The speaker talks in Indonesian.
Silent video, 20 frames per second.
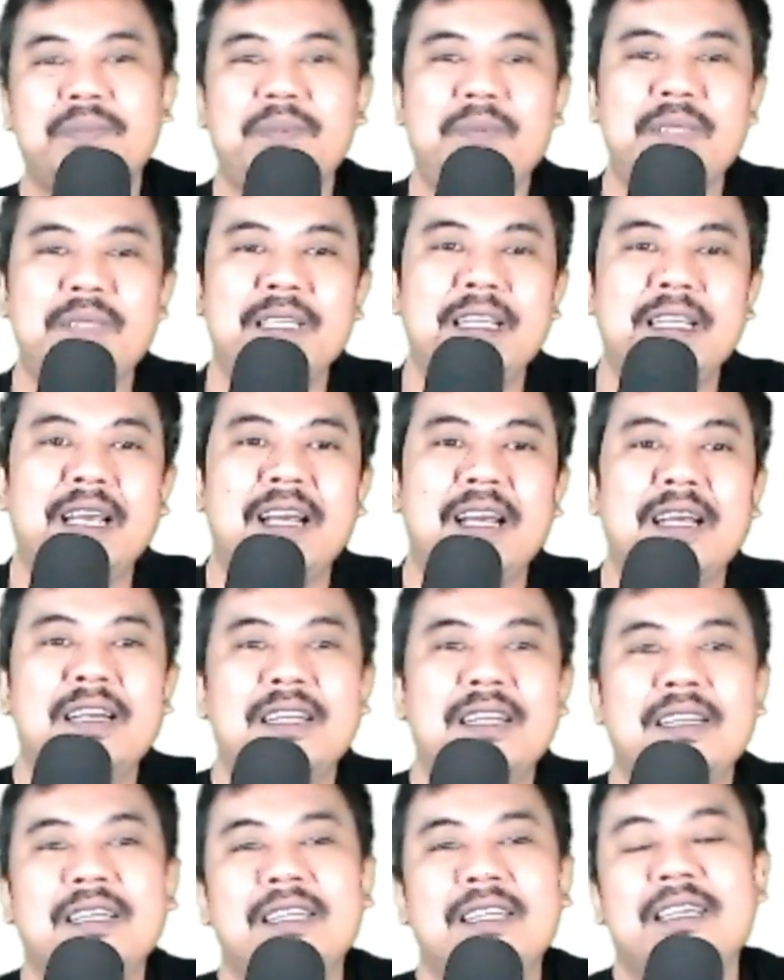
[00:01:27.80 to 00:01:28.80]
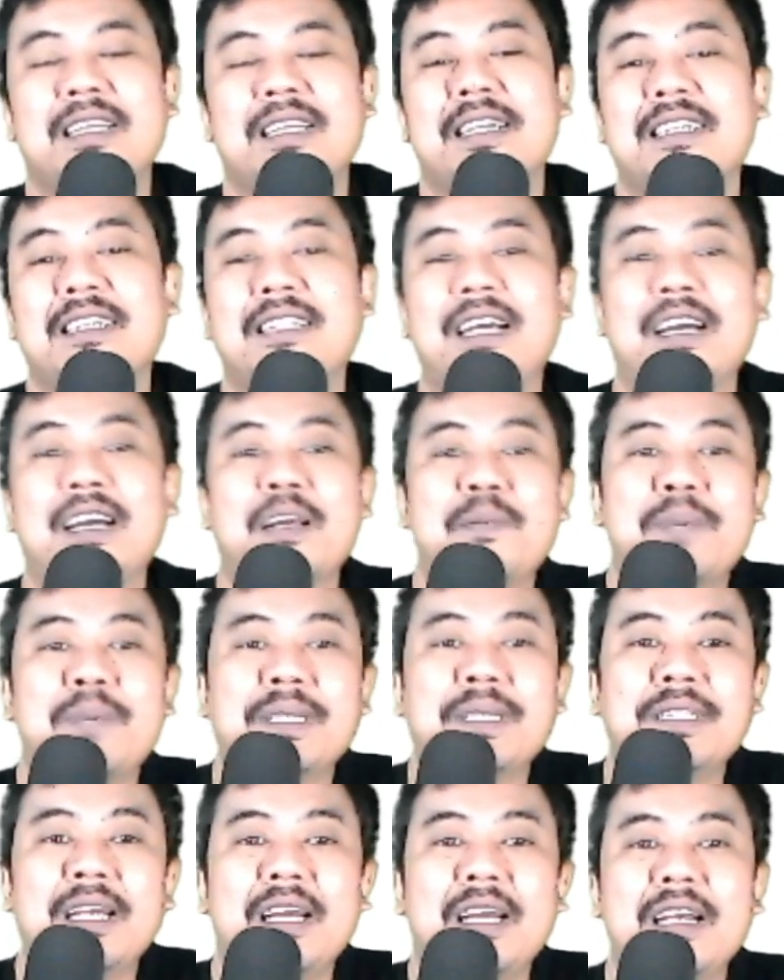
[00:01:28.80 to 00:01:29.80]
Ya, kita akan
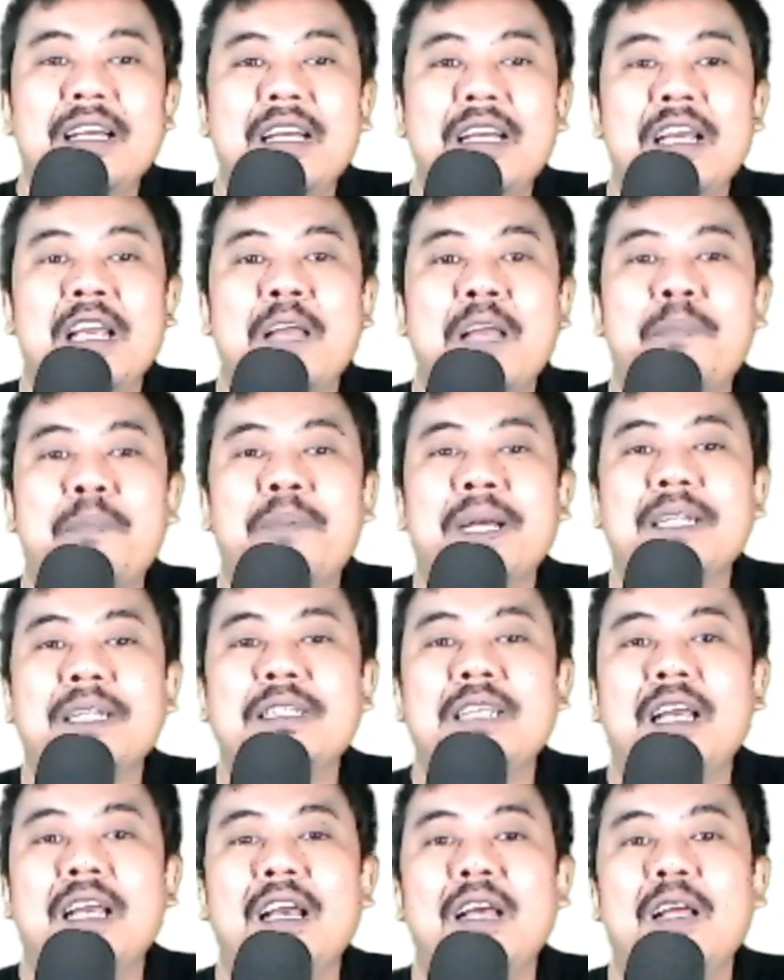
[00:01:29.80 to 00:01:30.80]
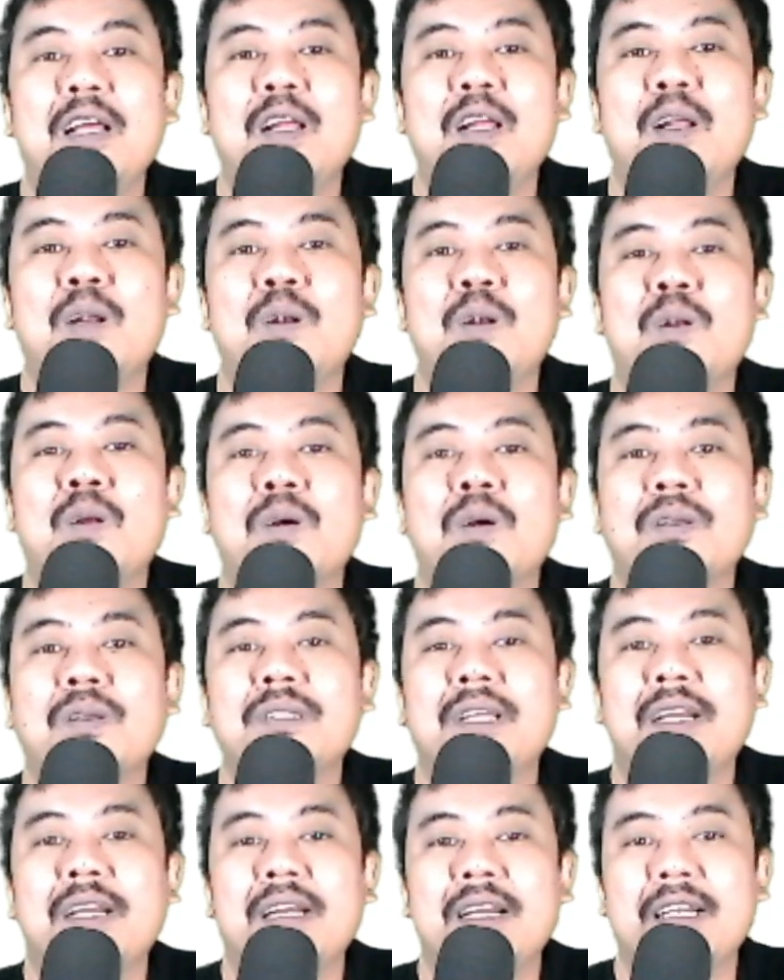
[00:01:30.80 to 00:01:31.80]
baca hebatnya
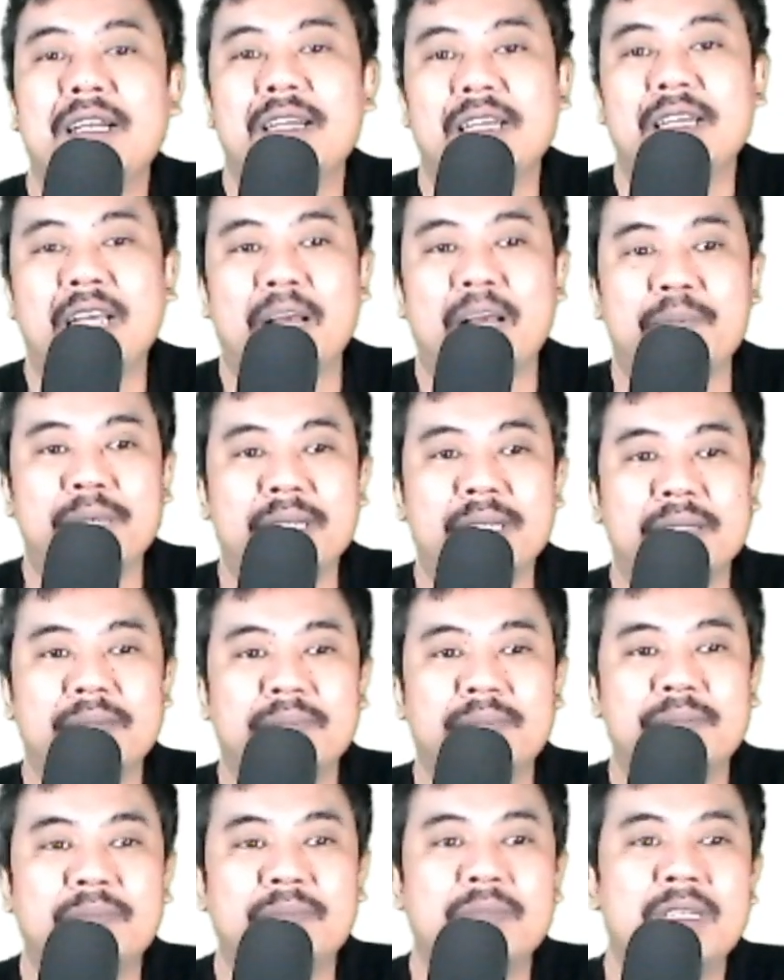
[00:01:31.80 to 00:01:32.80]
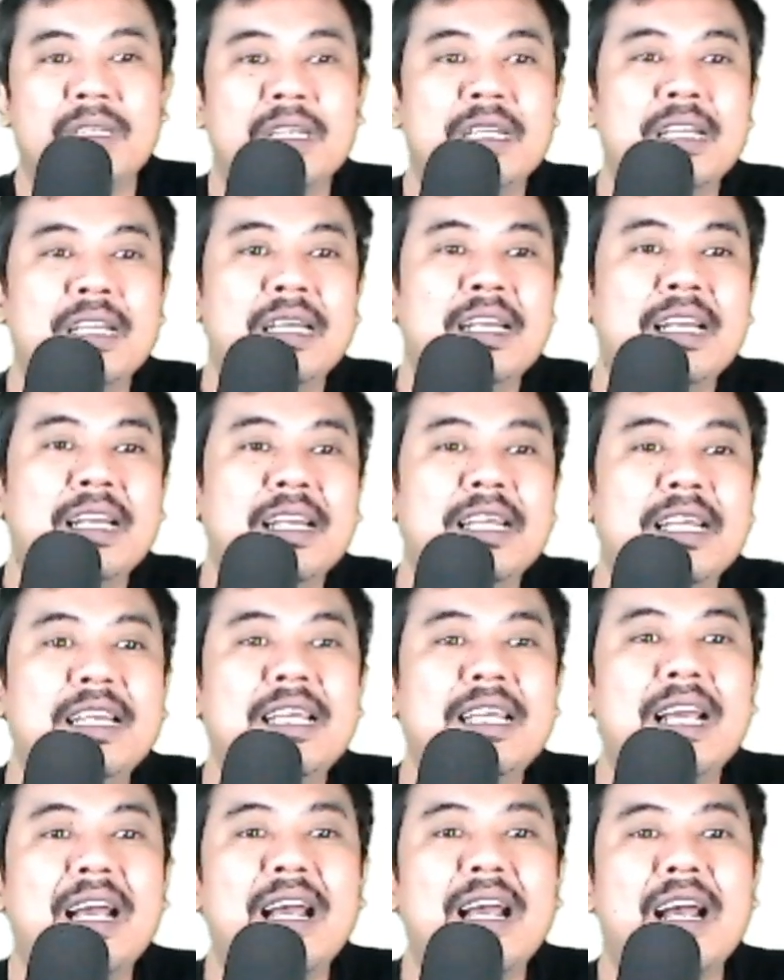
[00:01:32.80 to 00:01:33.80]
dokter kami.
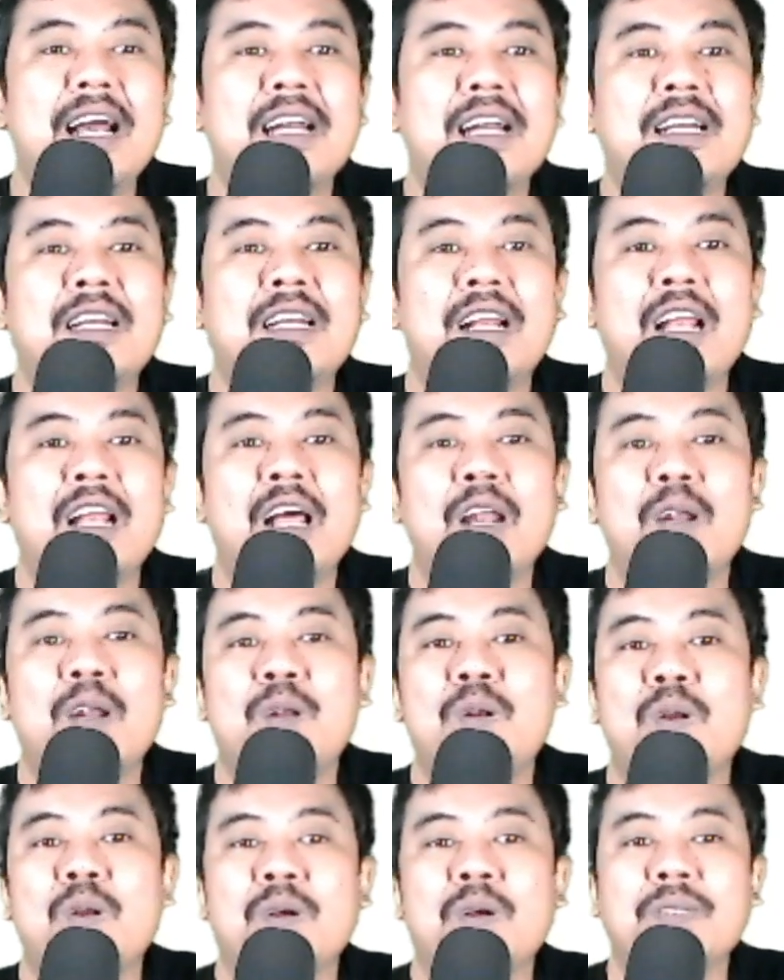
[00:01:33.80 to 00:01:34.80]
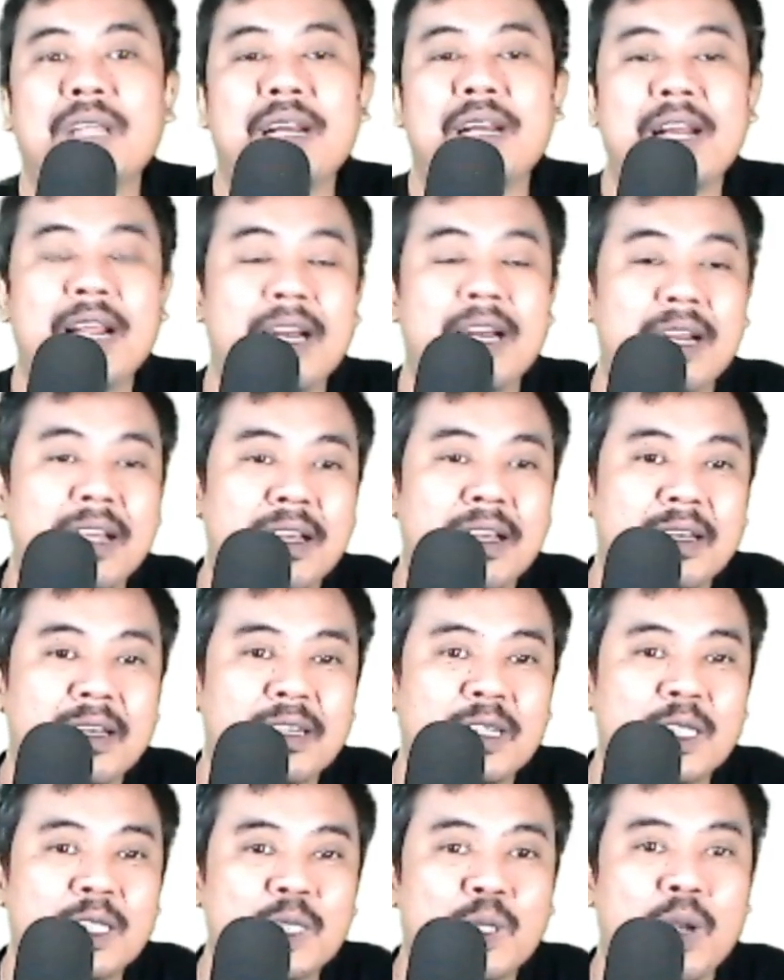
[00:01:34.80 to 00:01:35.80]
Ia adalah dokter Rana,
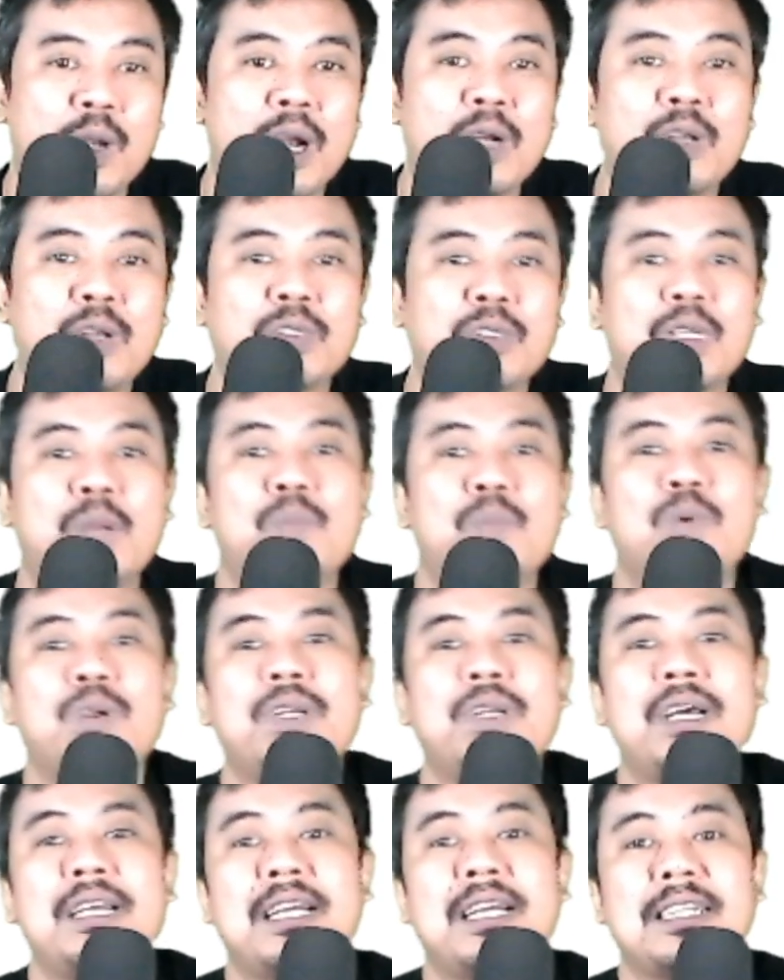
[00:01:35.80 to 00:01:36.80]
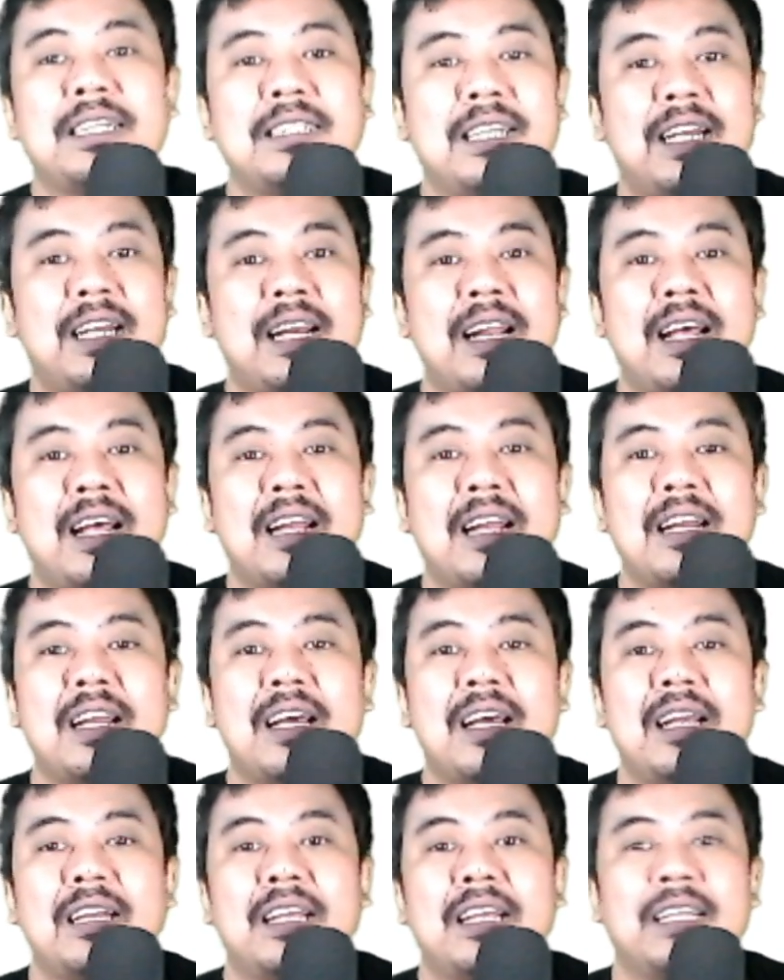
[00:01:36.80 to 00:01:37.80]
seorang dokter muda yang
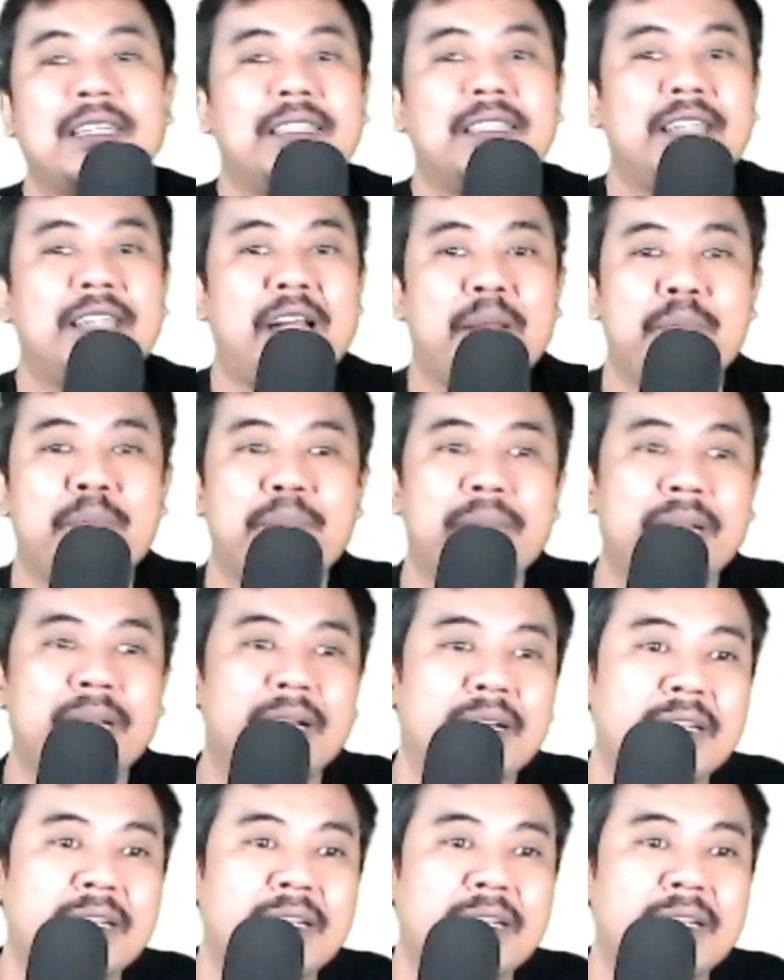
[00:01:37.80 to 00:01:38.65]
sederhana dan terampil.